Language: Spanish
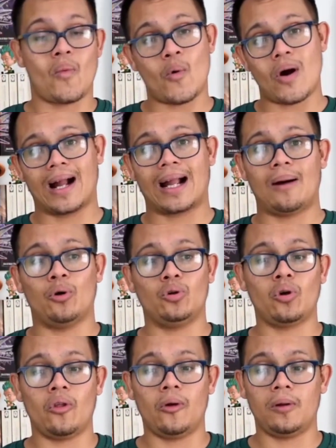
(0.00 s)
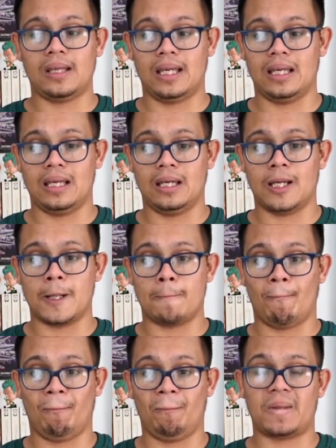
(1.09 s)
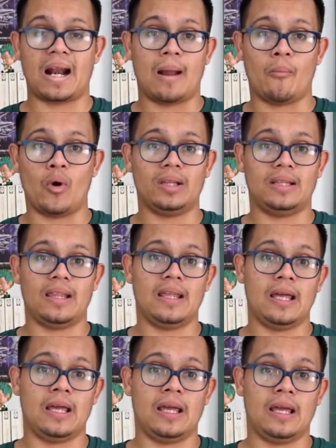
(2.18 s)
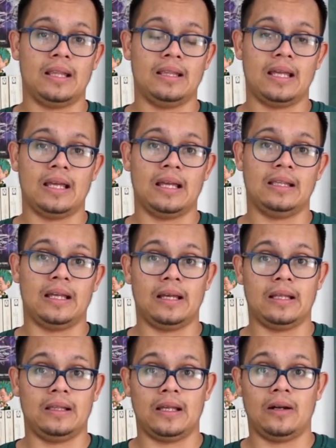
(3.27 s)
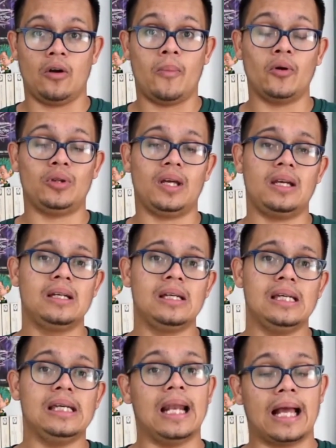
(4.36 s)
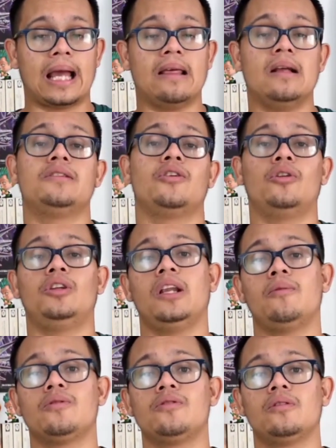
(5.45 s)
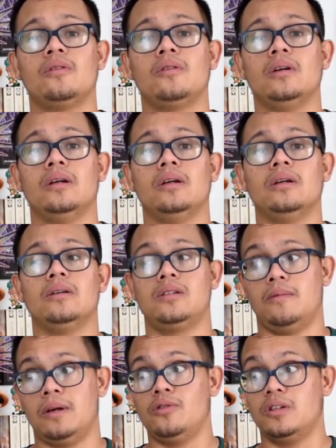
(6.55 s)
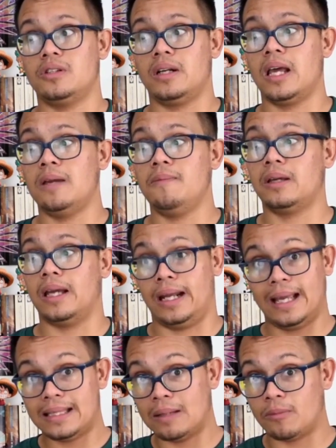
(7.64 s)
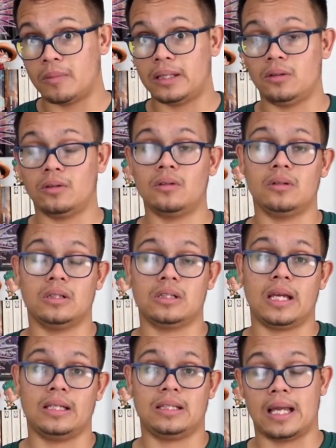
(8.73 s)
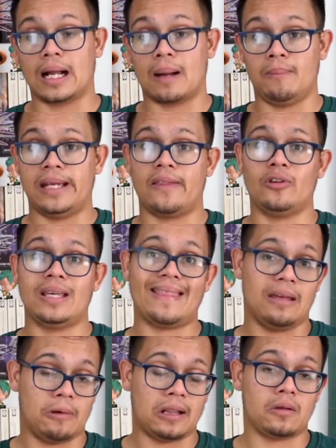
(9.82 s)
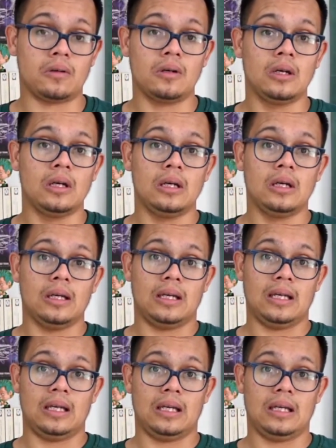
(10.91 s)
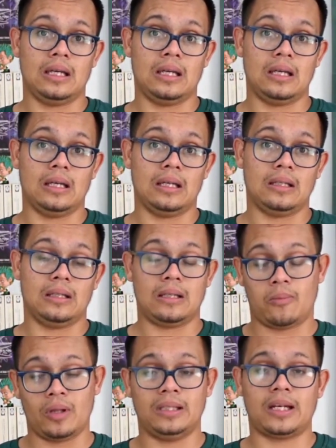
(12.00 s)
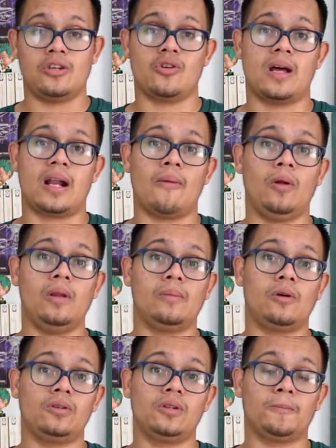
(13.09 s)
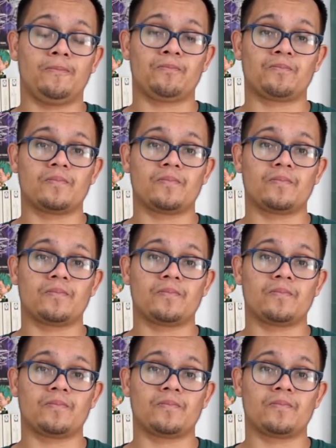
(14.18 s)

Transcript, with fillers: cómo acabó todo eh, tras la muerte de, los Potter y la caída del Señor Tenebroso. Severus Snape, que en este momento se, se, ha cambiado ya de bando, después de traicionar a Voldemort